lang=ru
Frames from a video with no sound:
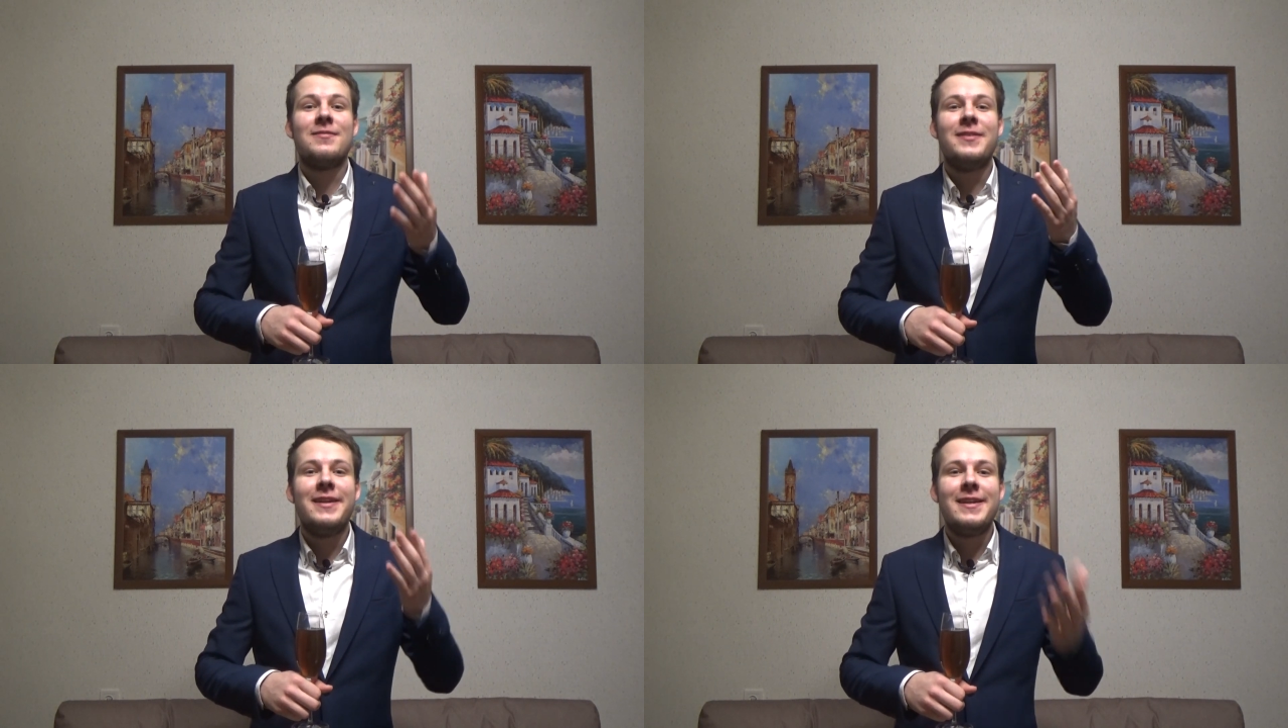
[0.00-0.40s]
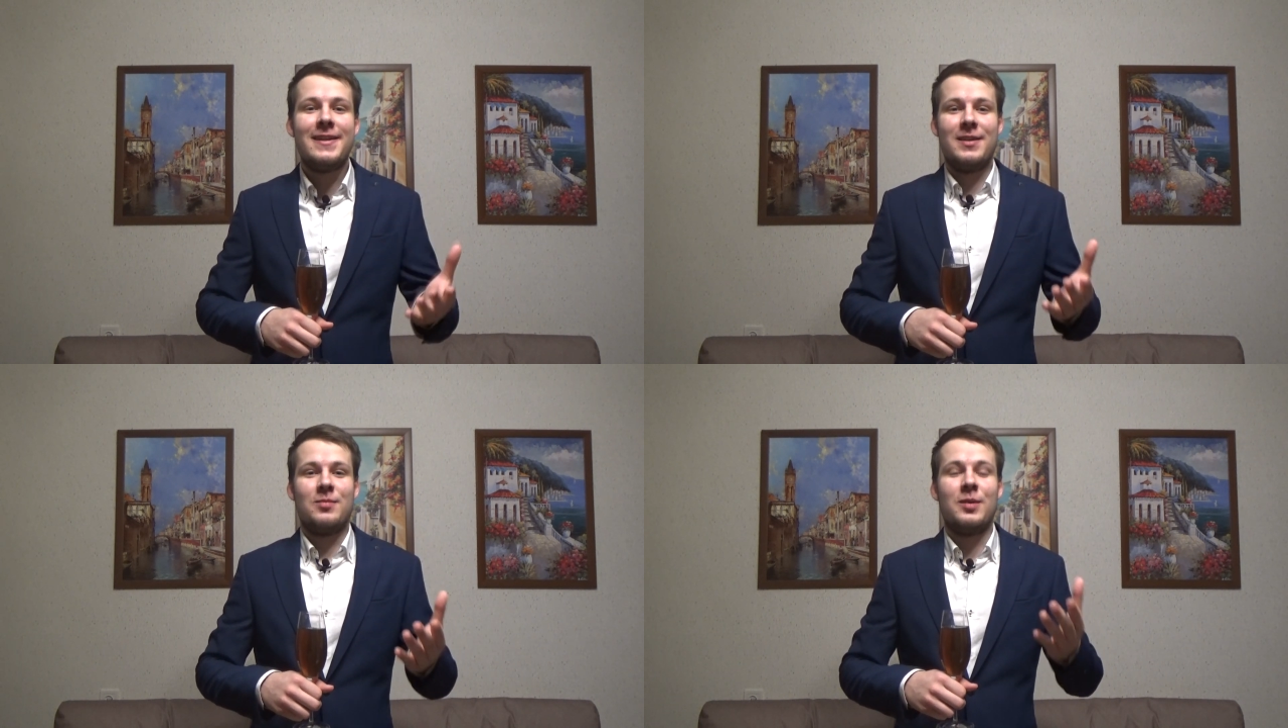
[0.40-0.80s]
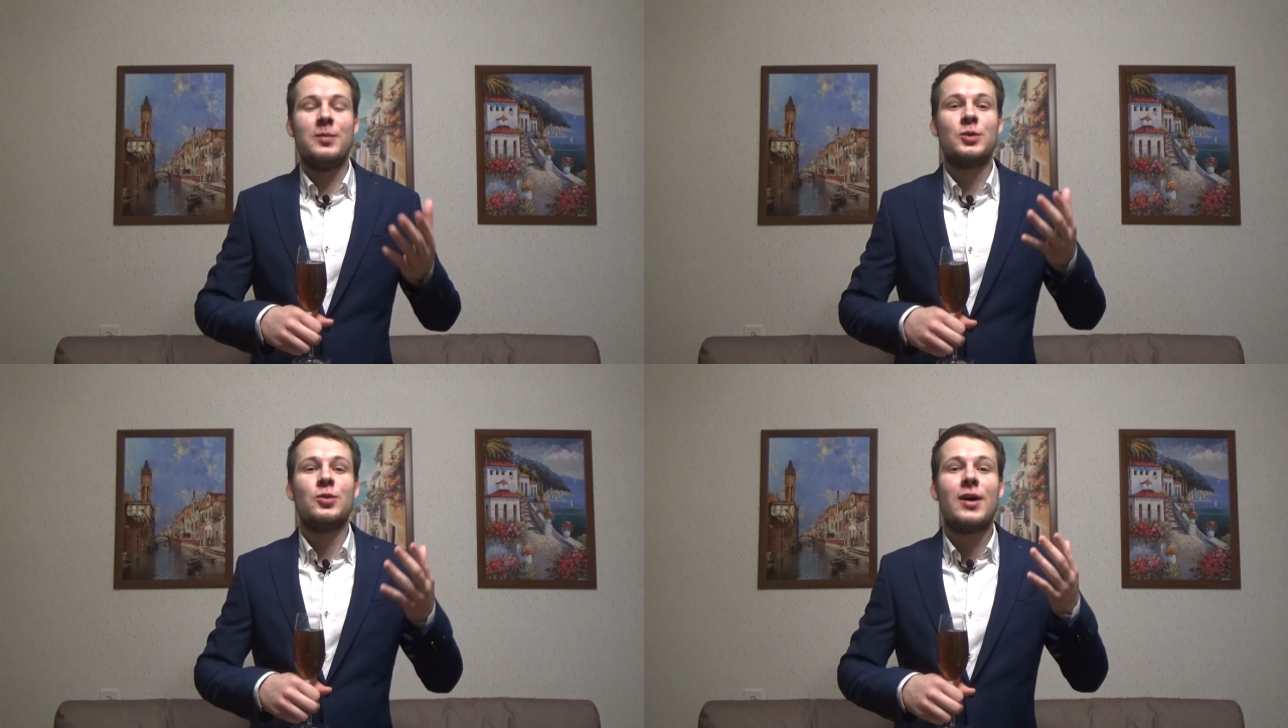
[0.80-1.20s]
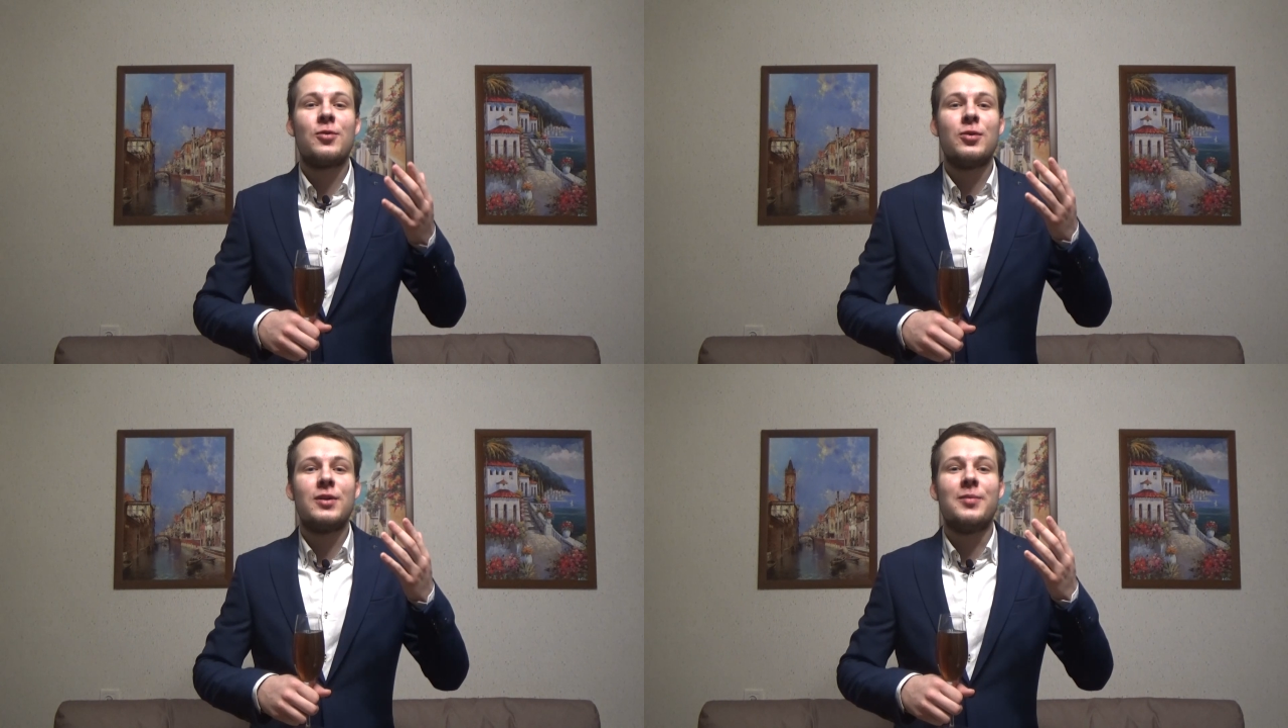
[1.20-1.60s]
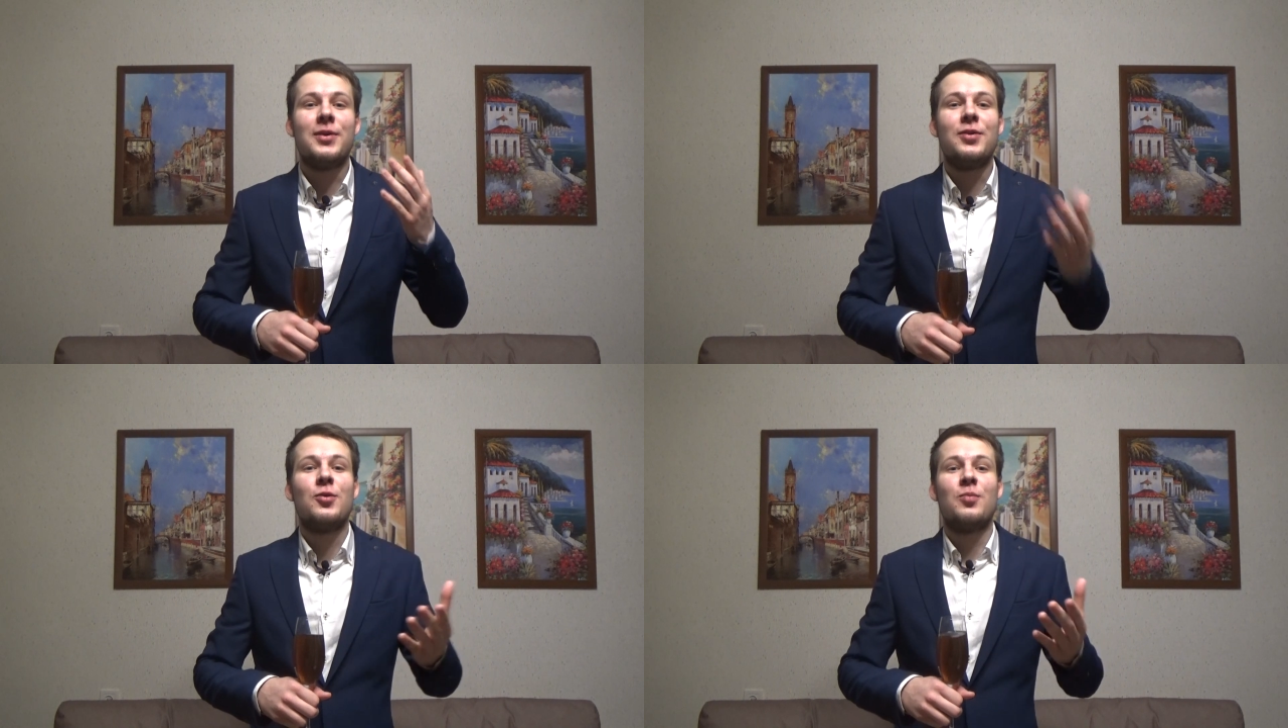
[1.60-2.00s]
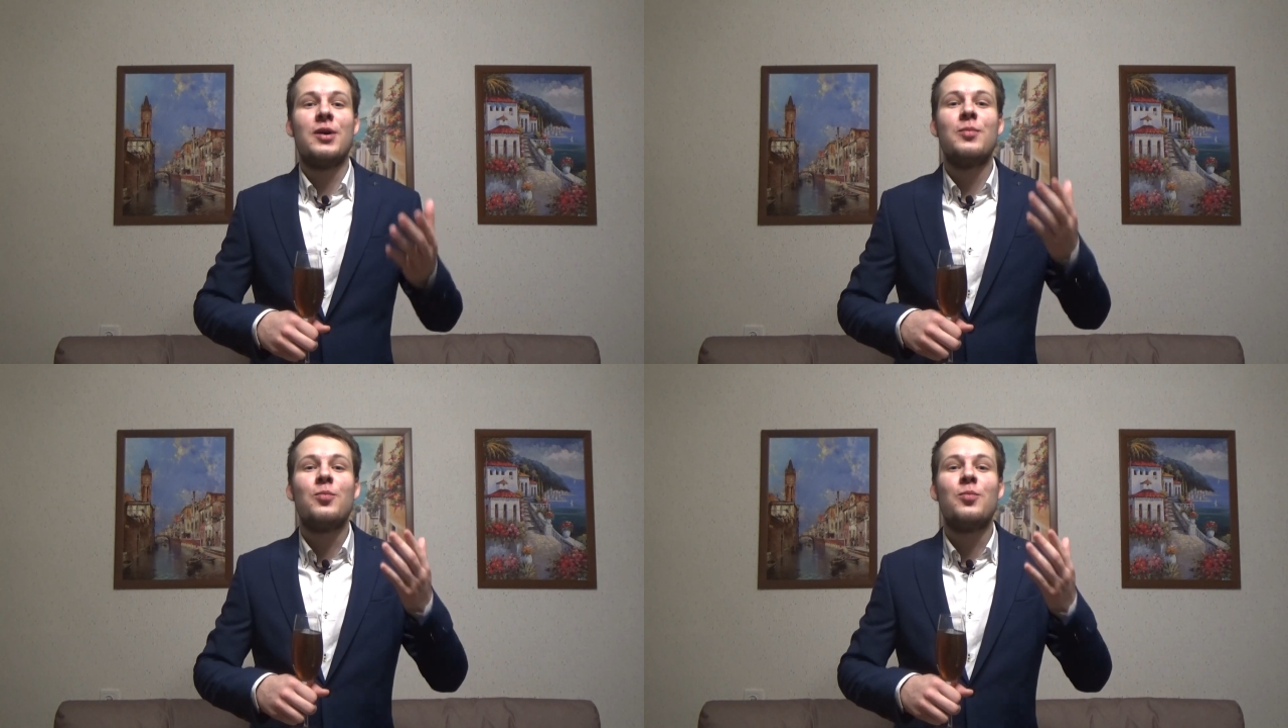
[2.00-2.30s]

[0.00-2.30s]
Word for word: великим Международным днем